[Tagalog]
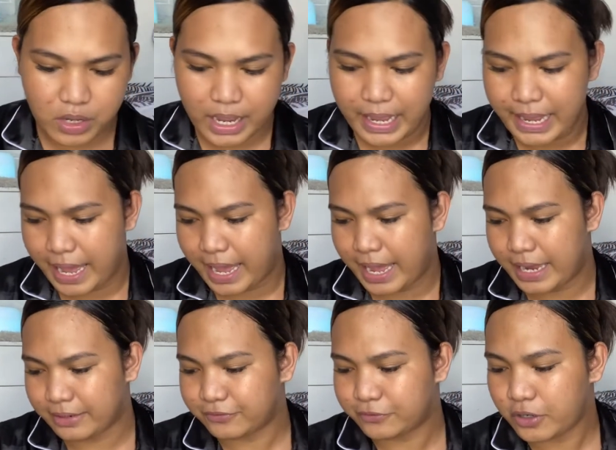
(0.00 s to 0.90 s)

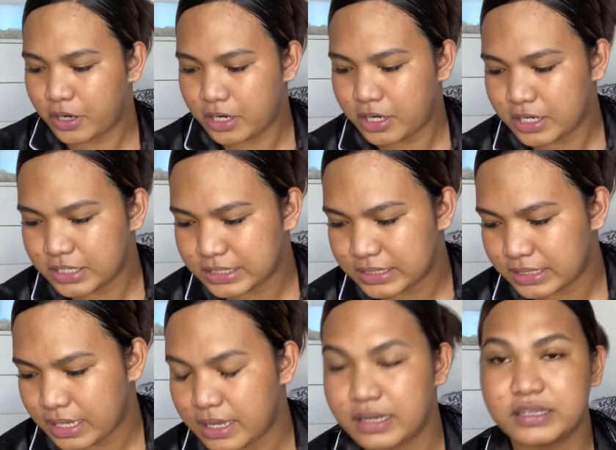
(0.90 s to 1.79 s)
ayan. First,
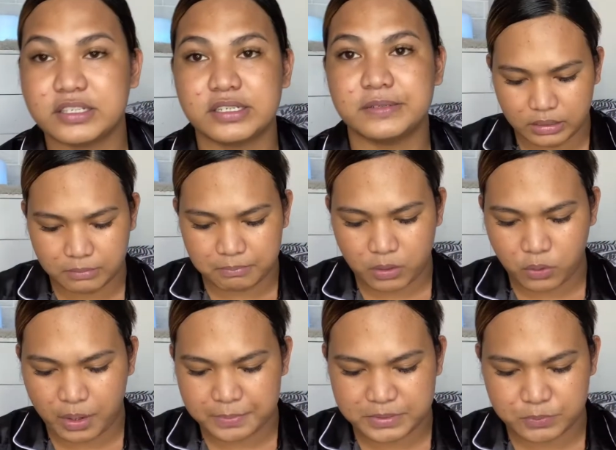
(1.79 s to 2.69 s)

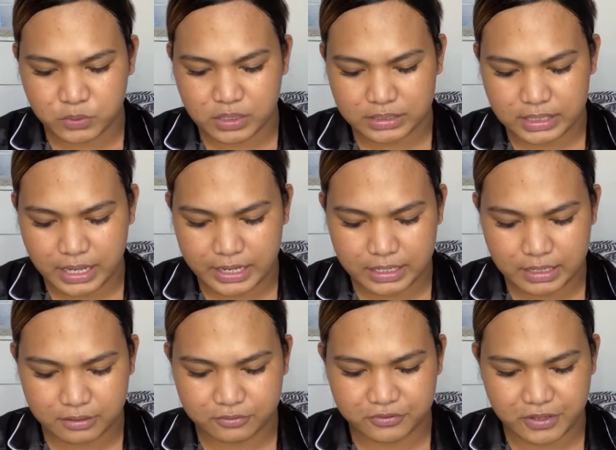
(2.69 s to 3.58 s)
mag-wipes muna tayo
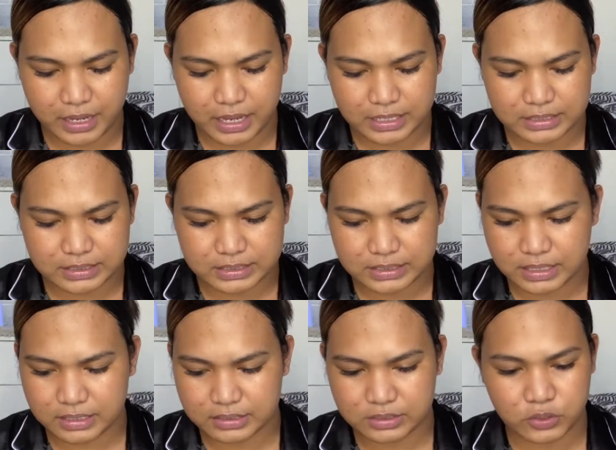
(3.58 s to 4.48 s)
ng face.
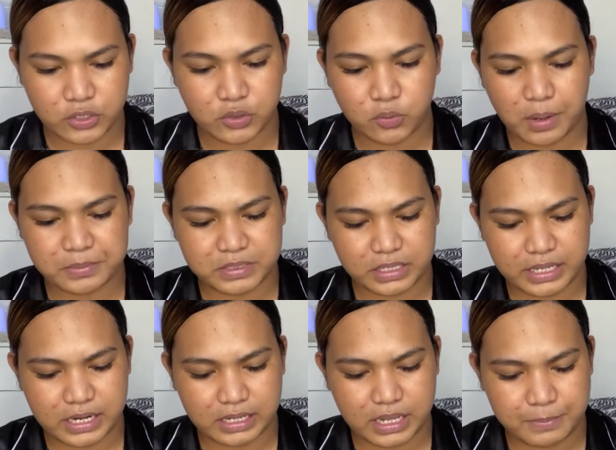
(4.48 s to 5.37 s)
So, yung wipes na
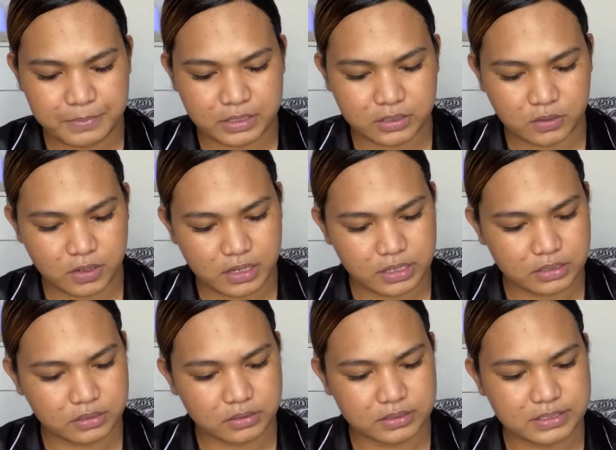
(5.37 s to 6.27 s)
ginagamit ko ay
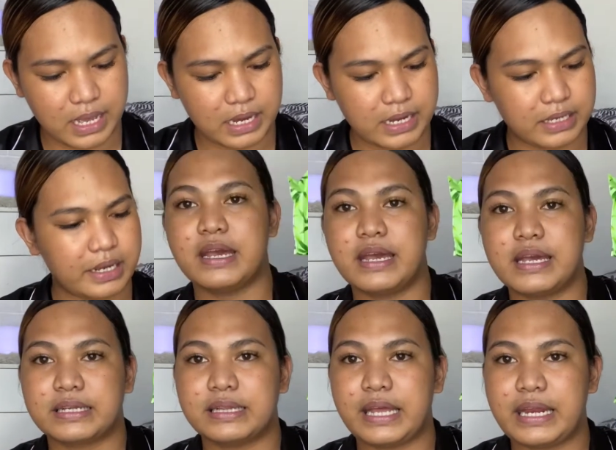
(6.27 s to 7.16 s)
itong Sanicare
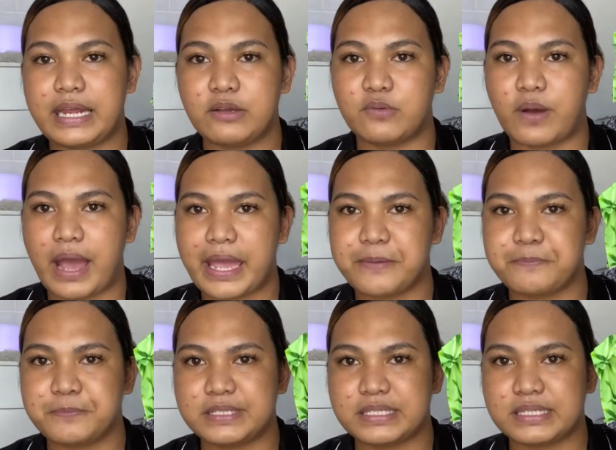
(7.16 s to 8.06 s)
Cleaning
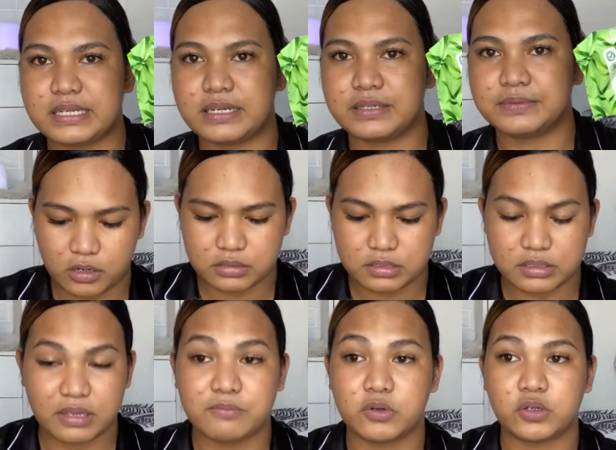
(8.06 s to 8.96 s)
Wipes.
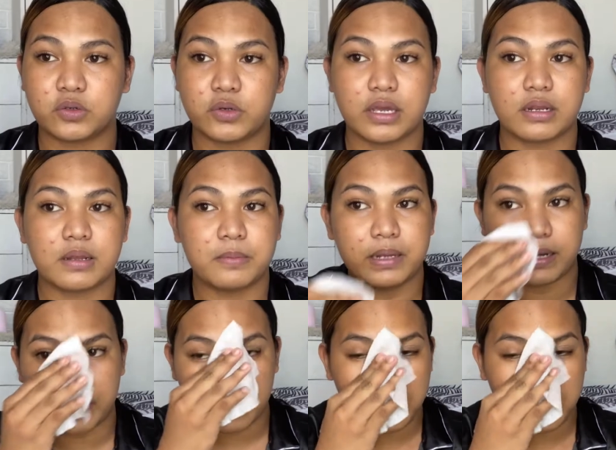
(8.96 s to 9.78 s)
So, save more ko yan nabili.